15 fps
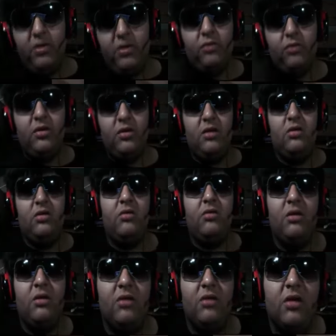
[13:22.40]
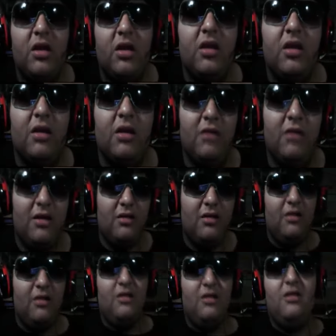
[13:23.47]
que después tuve novia, bueno, ahí ya está.
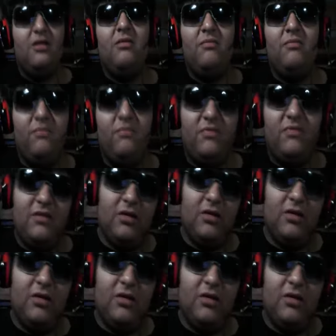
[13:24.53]
No,